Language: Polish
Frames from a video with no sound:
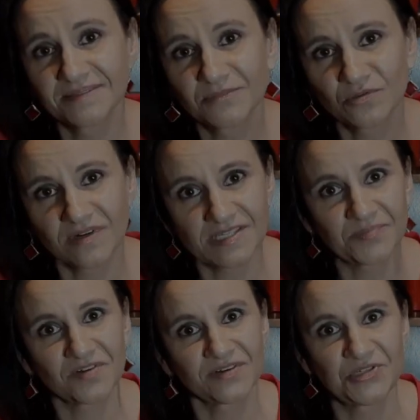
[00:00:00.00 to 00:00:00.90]
która
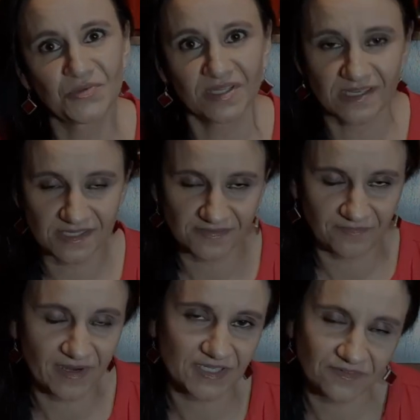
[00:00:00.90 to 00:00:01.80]
zaprowadziła nas w
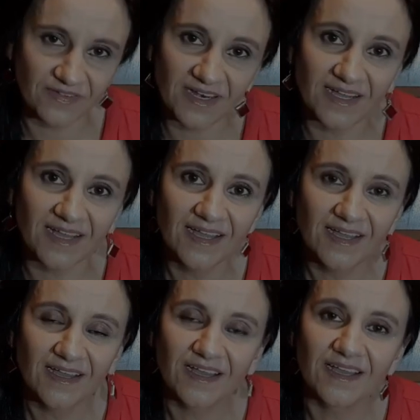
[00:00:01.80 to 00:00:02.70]
bardzo wiele
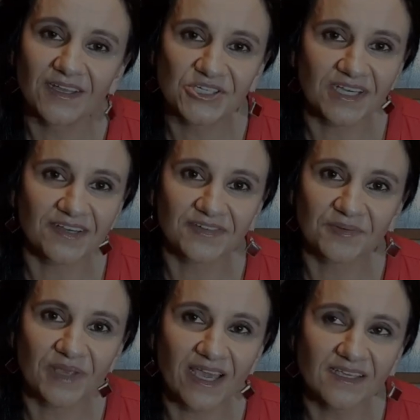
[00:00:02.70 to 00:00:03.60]
e, ciekawych
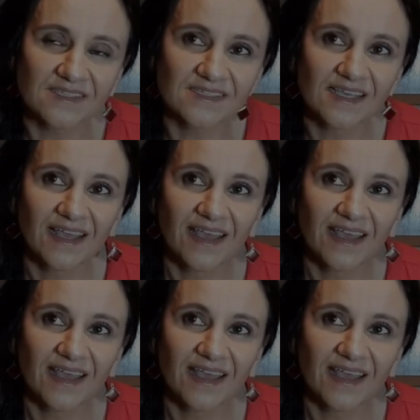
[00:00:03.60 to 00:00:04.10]
miejsc.